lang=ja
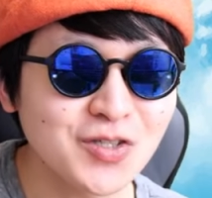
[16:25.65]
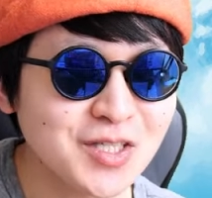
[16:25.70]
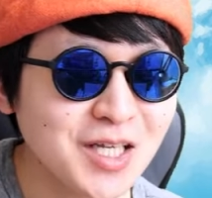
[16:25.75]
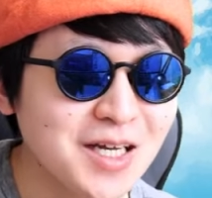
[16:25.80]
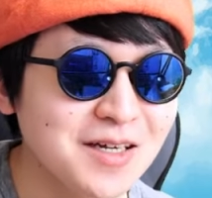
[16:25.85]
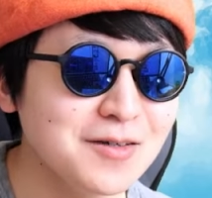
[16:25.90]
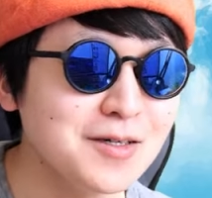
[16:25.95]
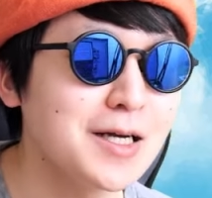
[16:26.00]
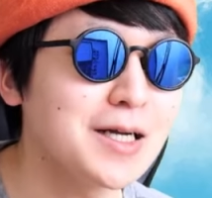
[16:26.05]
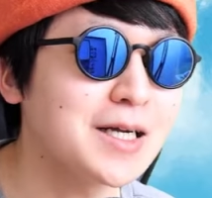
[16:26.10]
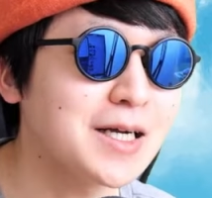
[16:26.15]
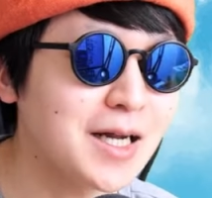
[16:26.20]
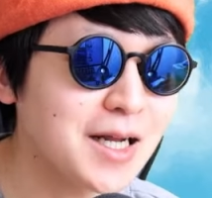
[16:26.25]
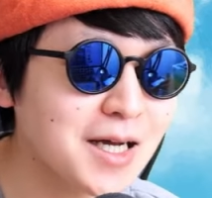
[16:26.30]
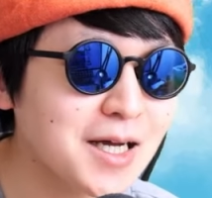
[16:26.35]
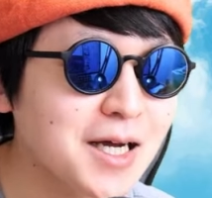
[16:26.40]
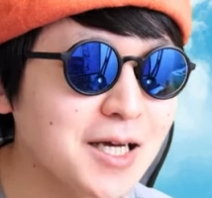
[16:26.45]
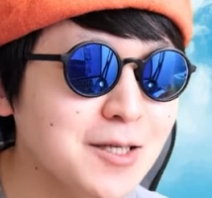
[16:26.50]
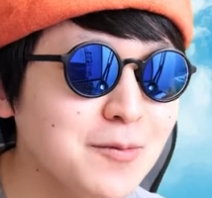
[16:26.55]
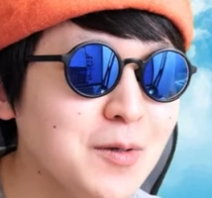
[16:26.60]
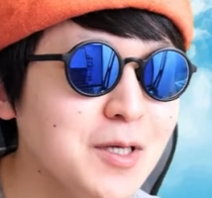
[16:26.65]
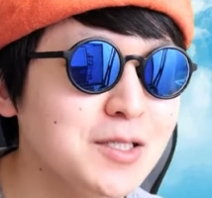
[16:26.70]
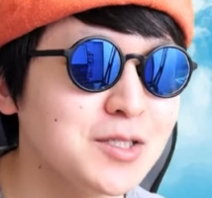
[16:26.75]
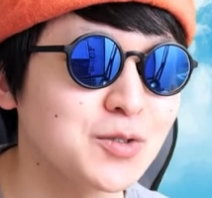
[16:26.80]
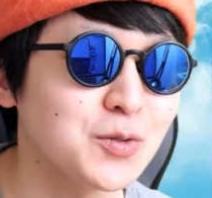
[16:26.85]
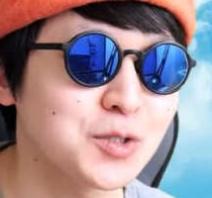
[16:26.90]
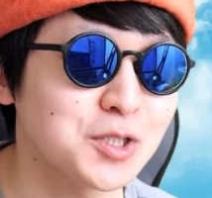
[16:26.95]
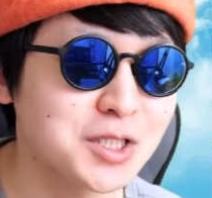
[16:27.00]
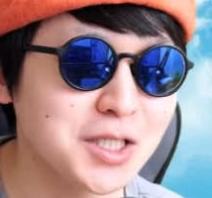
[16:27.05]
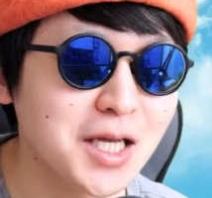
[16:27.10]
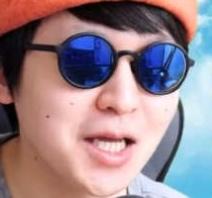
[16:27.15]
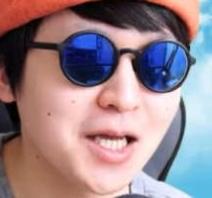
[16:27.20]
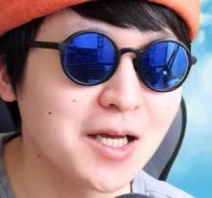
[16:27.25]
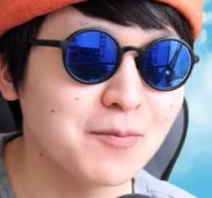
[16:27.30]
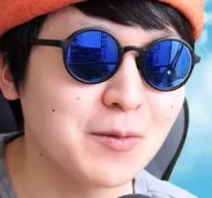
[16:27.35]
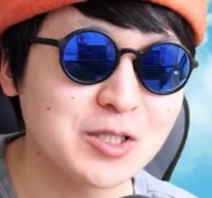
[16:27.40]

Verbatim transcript: 3ぐらいからイメージとして、